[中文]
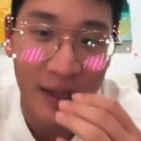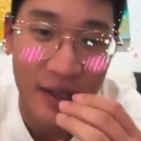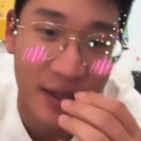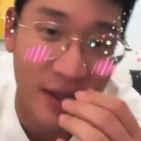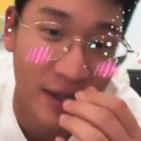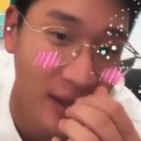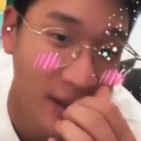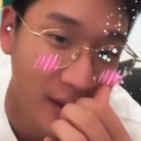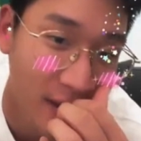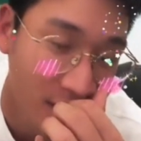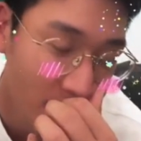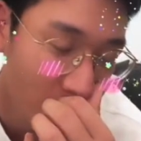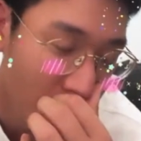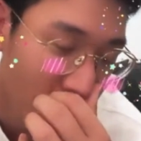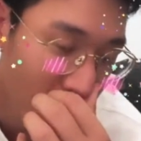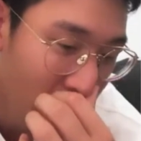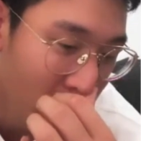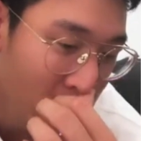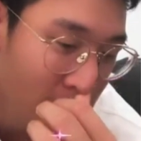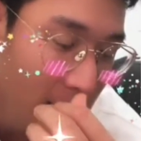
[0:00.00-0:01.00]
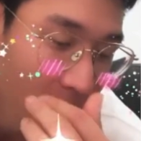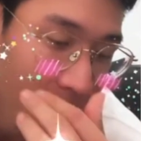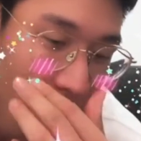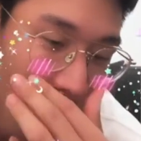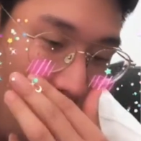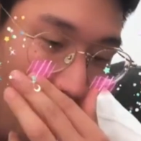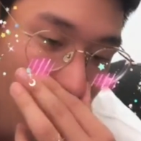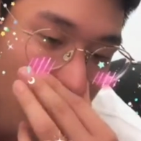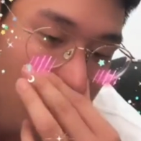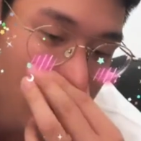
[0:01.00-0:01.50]
了一整天，你知道吗？
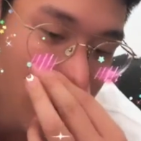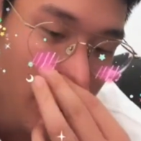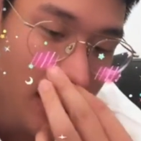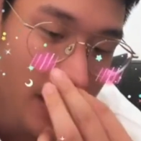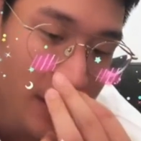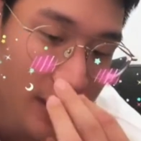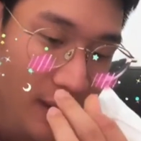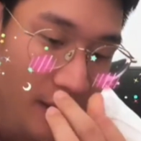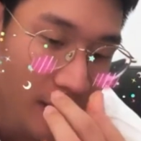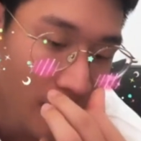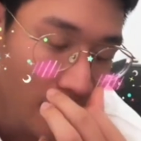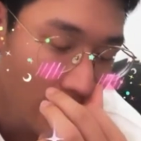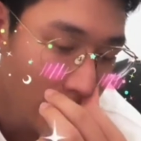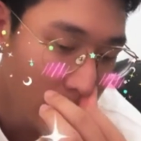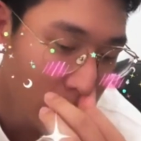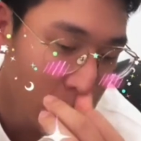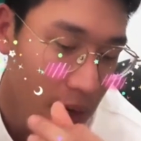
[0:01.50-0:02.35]
我今天已经